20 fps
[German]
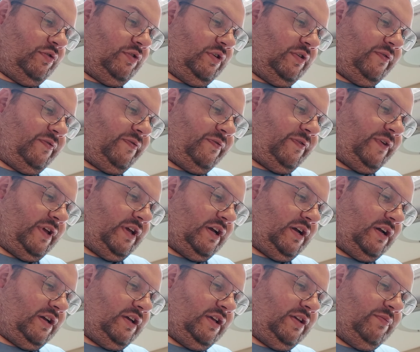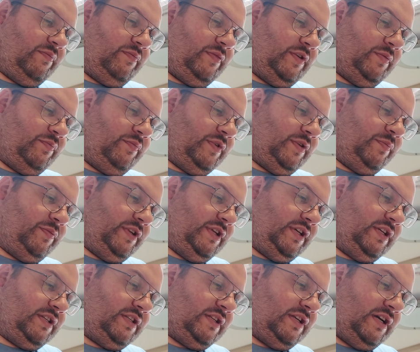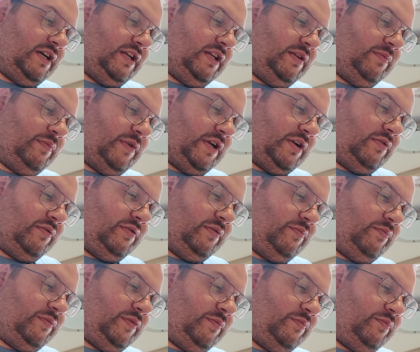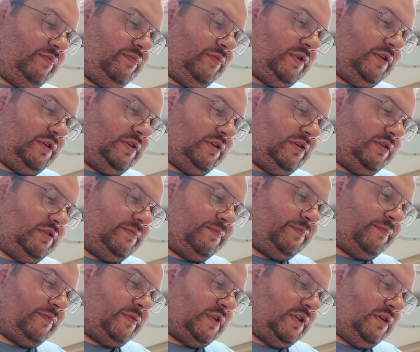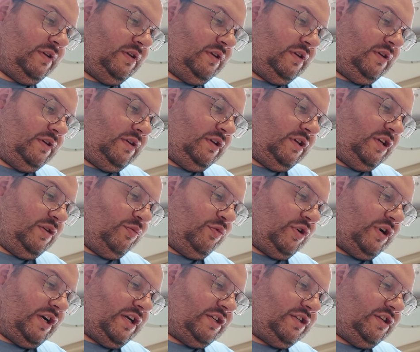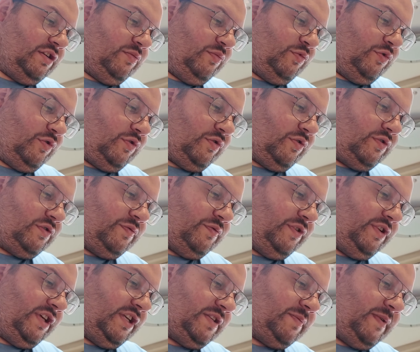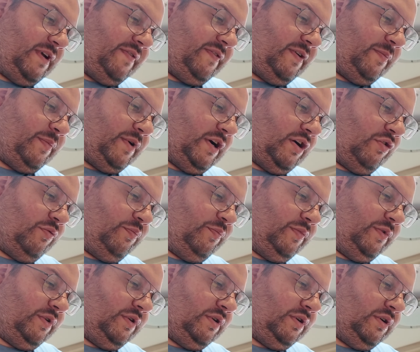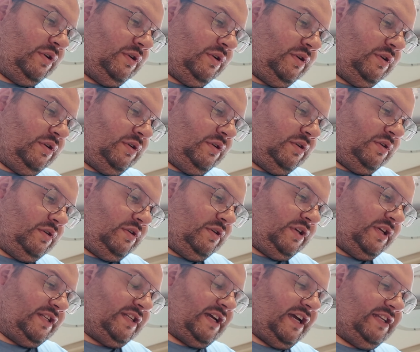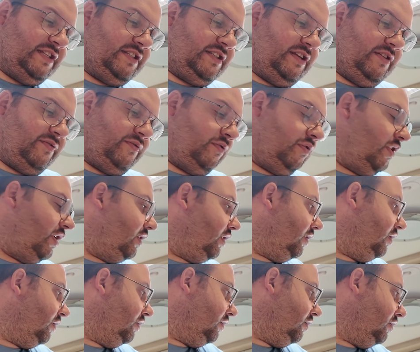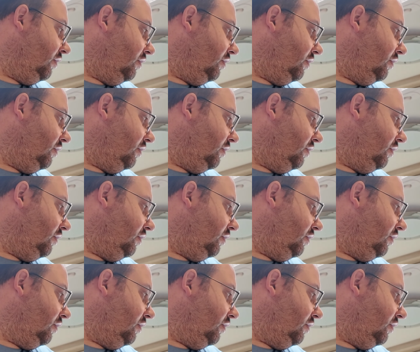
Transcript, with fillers: ungefähr im, im, im Dings sein, im, Manu, im, im, äh, im orangenen Modus, würde ich jetzt mal einfach behaupten. Jetzt heizt der vor, ne?